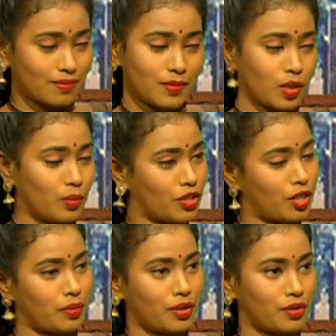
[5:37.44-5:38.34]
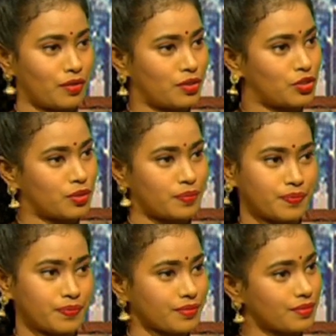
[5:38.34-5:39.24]
ஒரு பகுதி
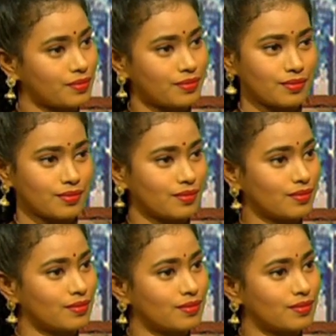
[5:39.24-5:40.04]
வியாபாரத்தினுடைய பதிவு பதிவு